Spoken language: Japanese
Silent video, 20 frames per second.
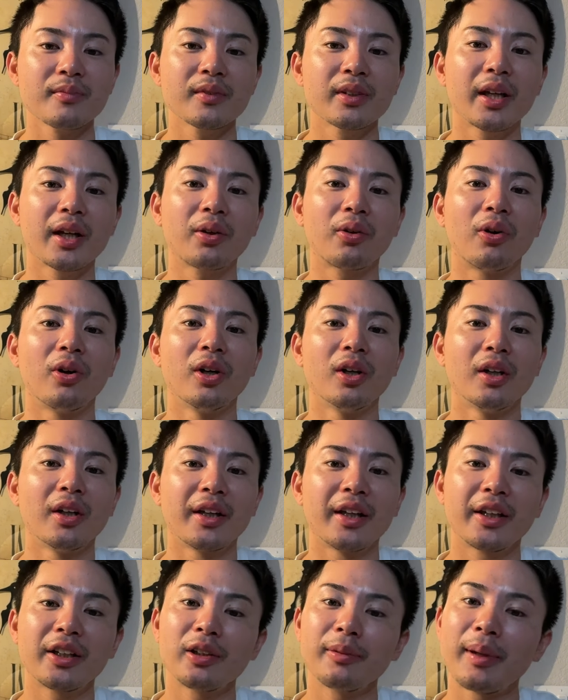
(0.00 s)
結構
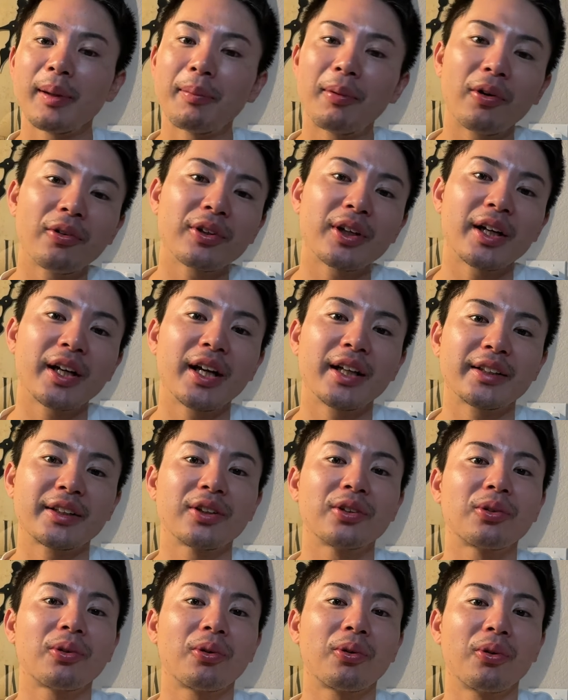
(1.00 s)
低めボールかなって
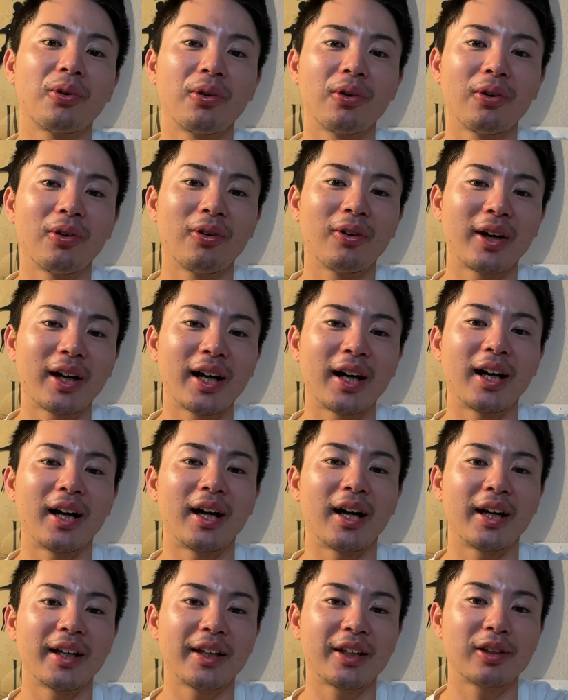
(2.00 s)
いうところ
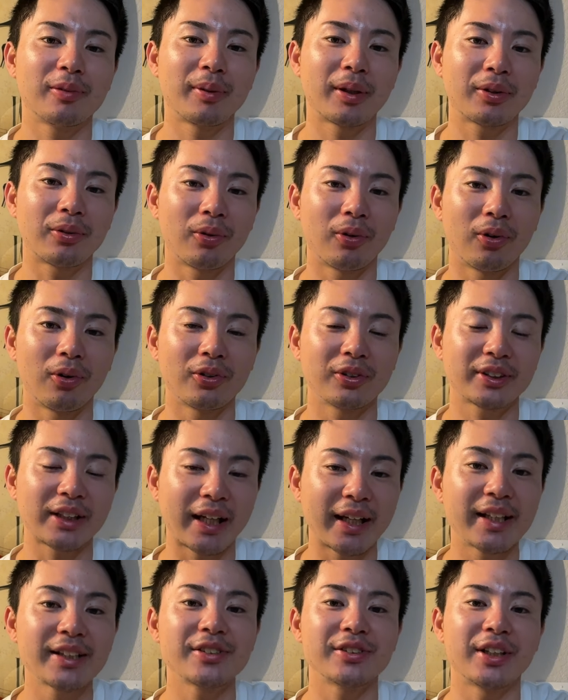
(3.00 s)
が、あ低めこう、
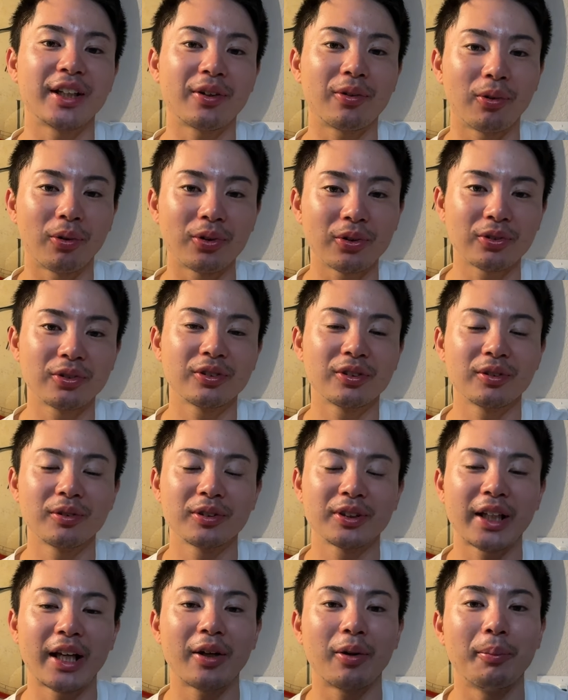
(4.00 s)
垂れずにこう、
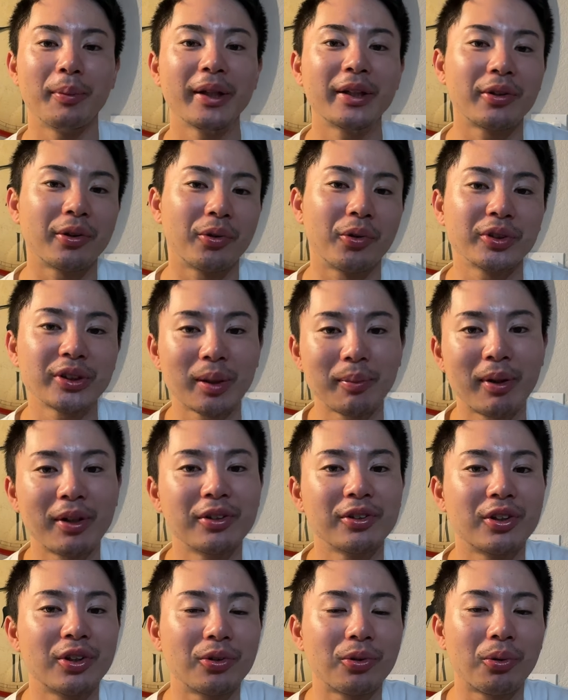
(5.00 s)
最後ミットに収ま
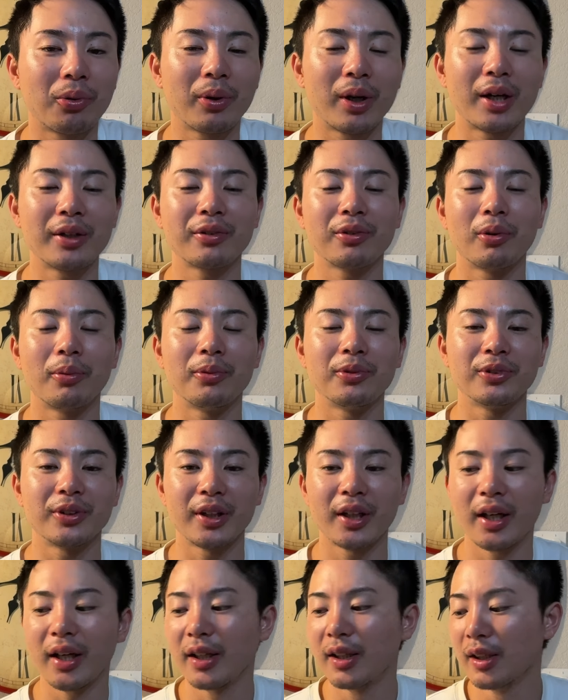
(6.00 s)
るっていうところがあると思うん
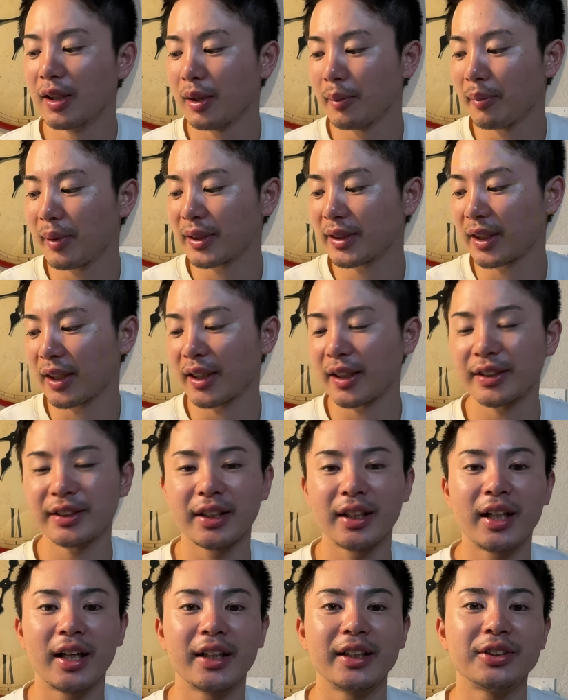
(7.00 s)
で、バッターからした
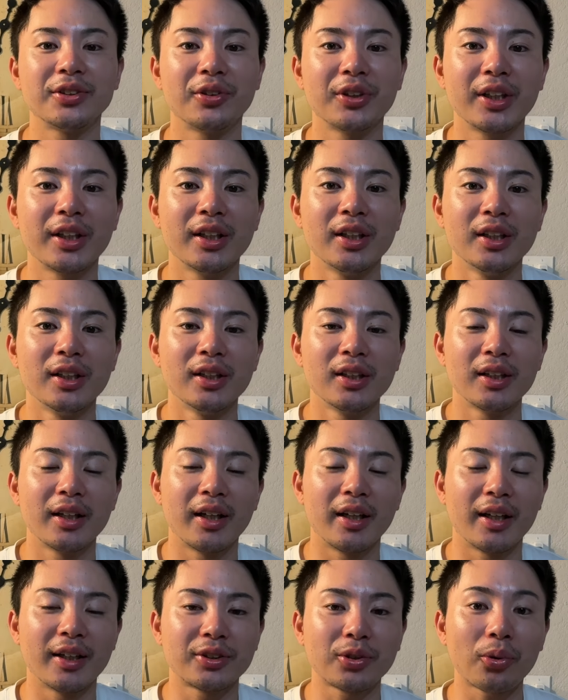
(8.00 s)
ら非常に
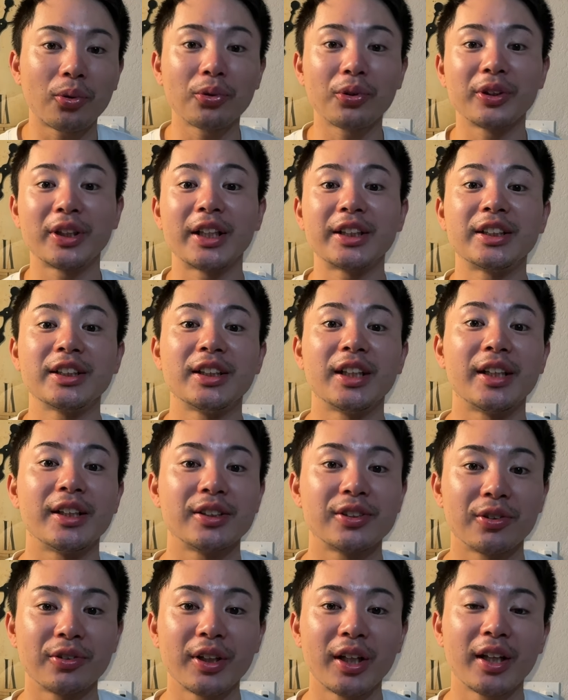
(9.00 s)
えー、そこの出し入れで
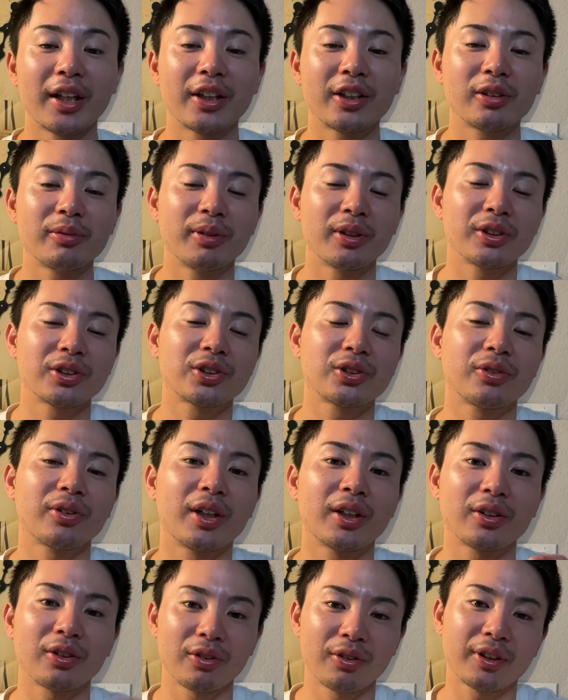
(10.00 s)
すよね。低めの
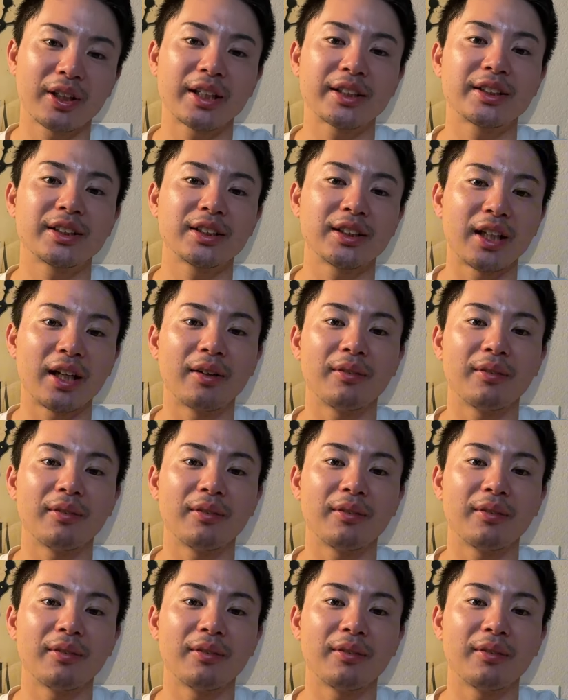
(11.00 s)
ストレートの出し入